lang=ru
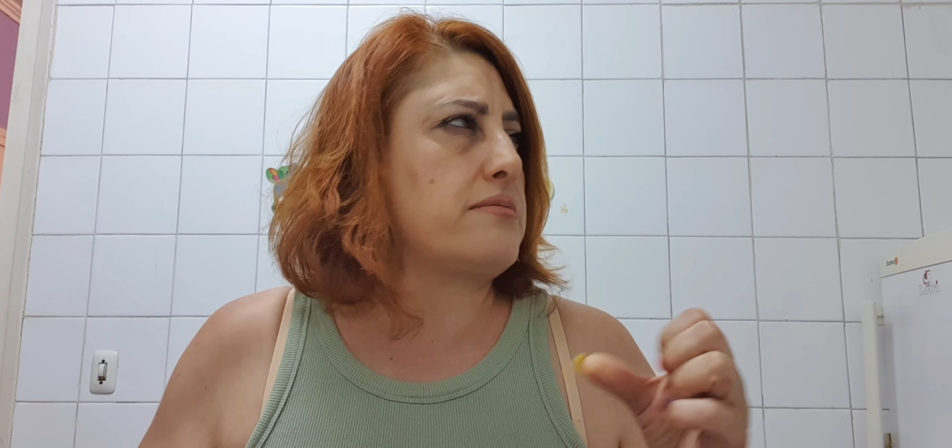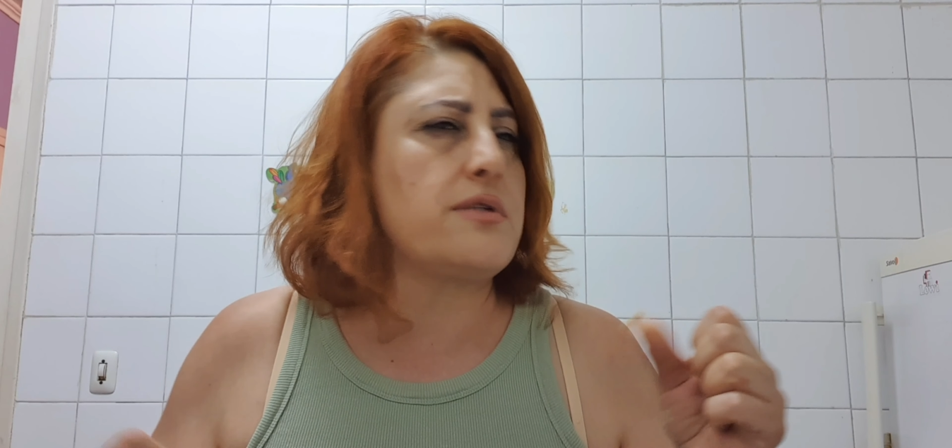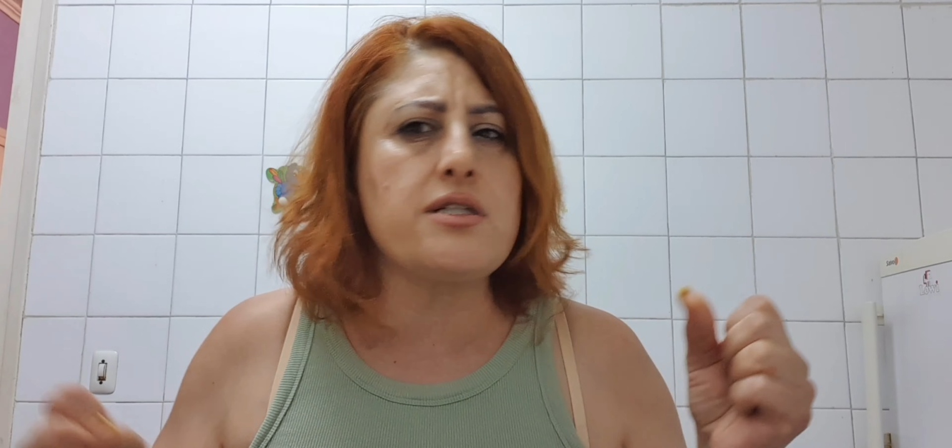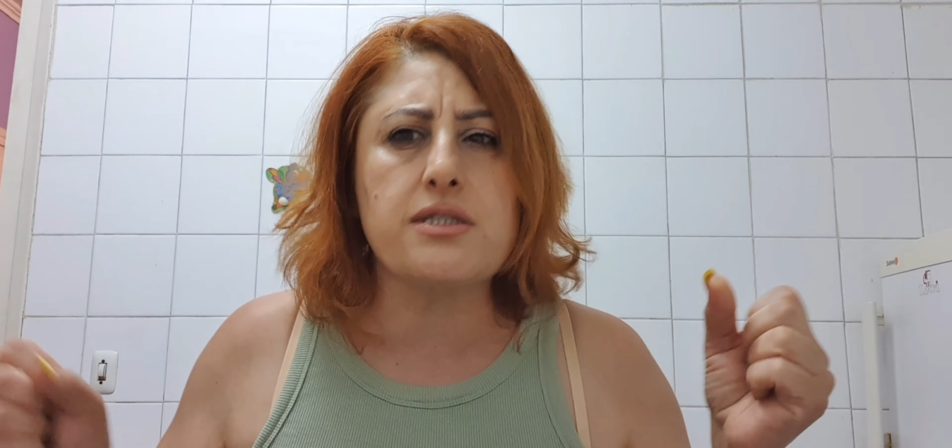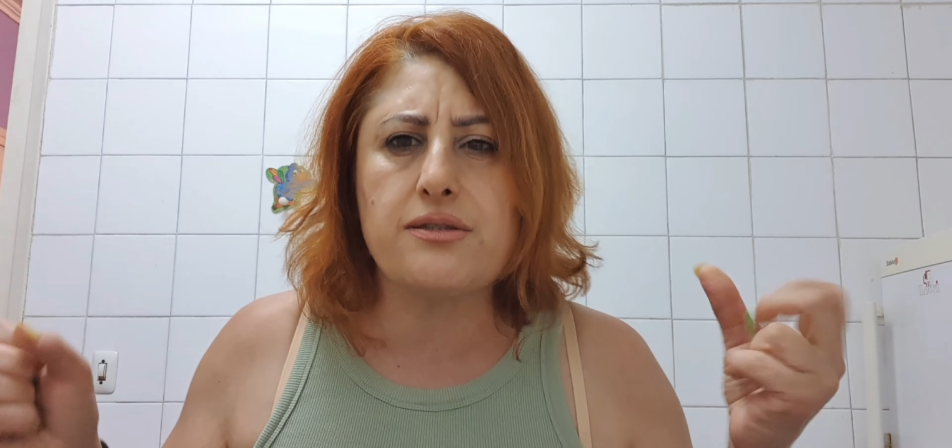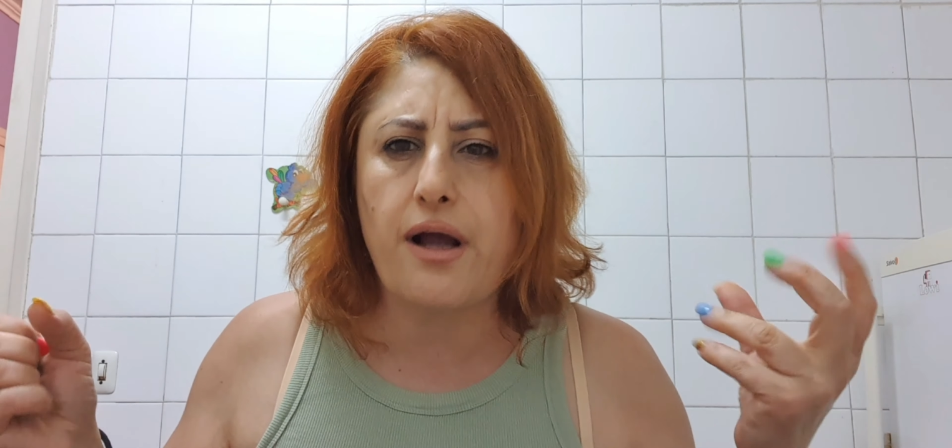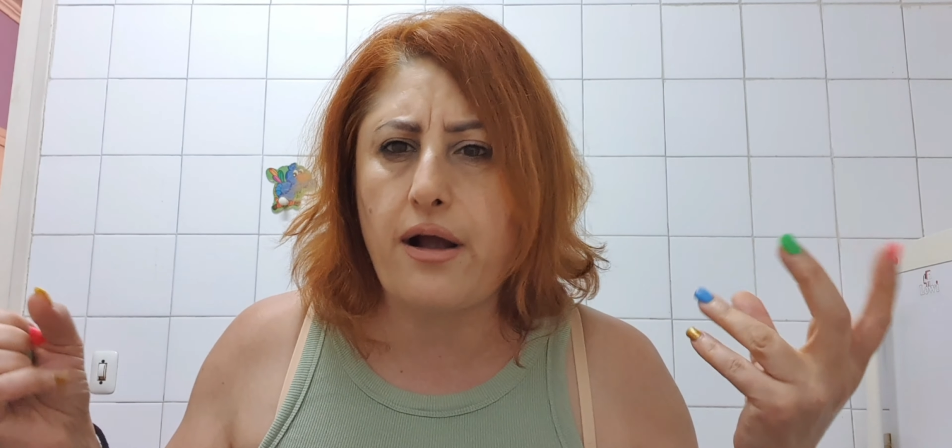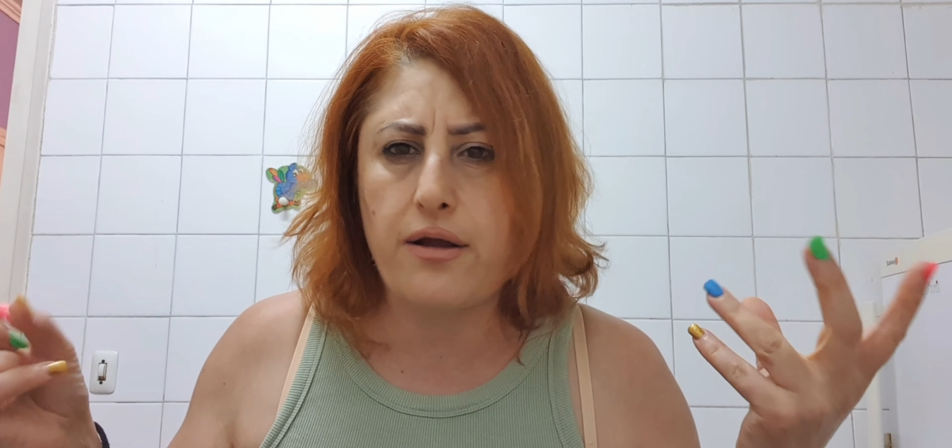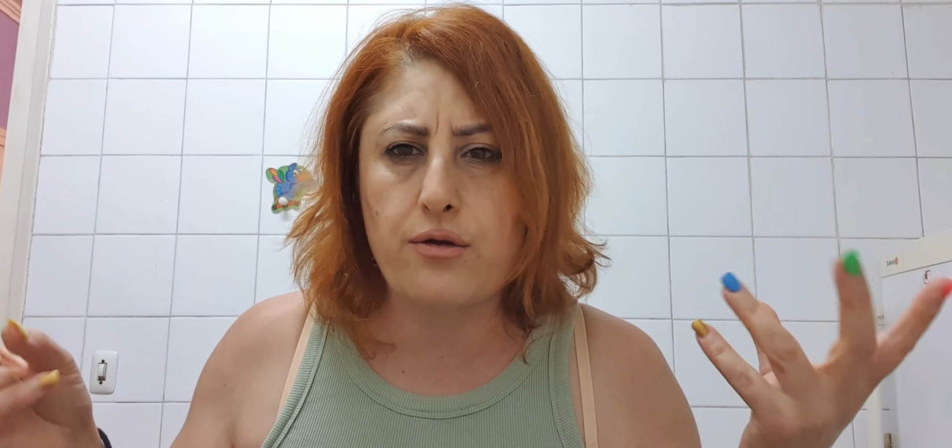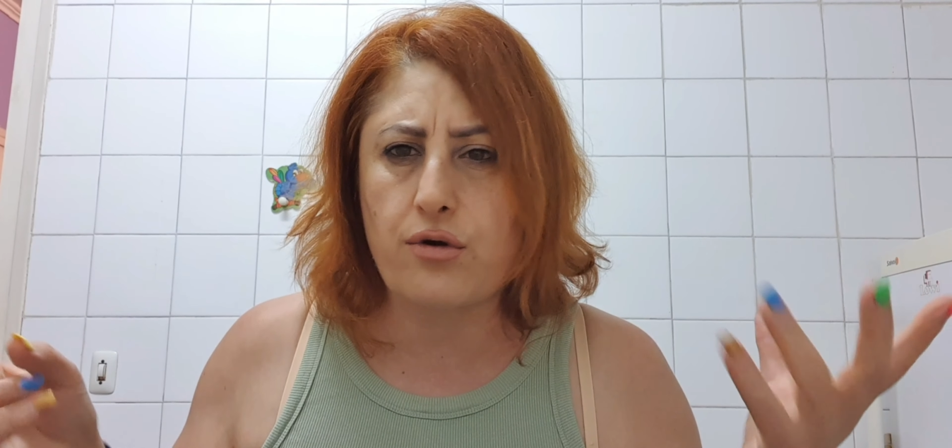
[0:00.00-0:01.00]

не знаю,